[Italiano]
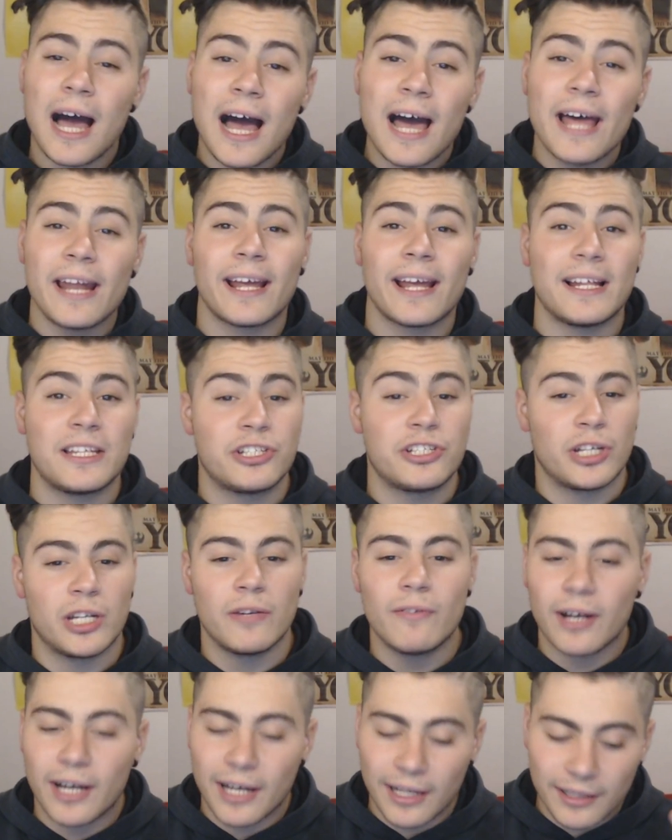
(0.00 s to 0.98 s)
Ah ragazzi, ce
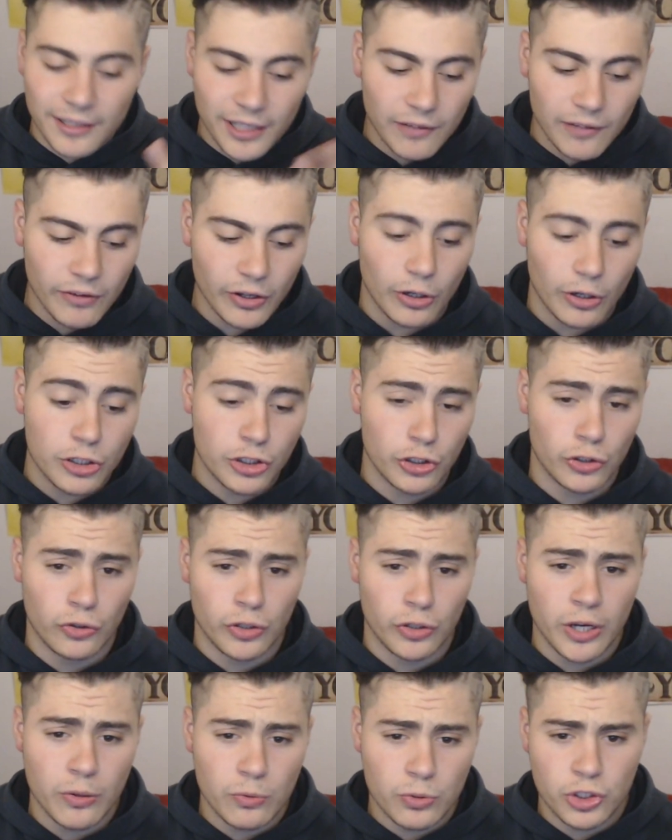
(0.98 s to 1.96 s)
ne manca a dirvi che oggi
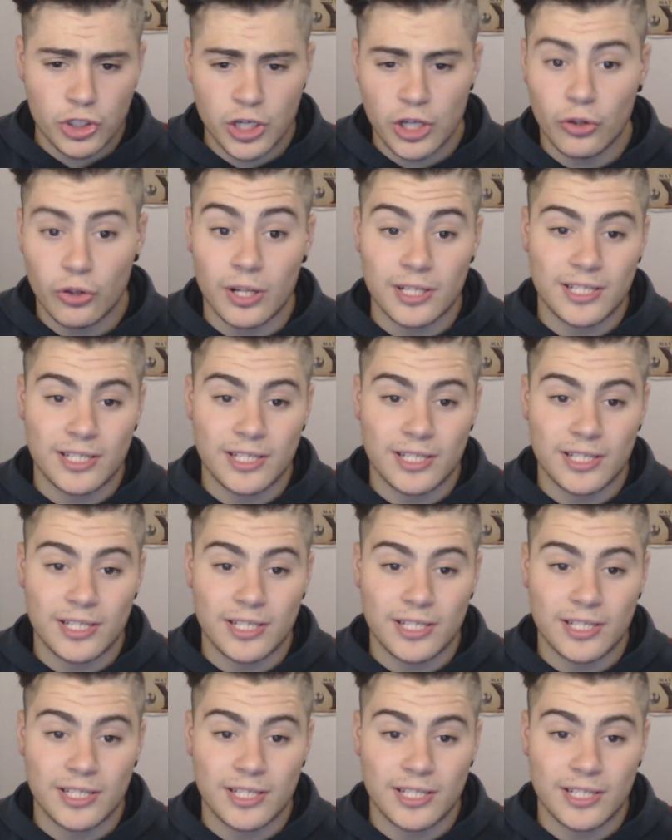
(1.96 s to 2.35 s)
non è uscito,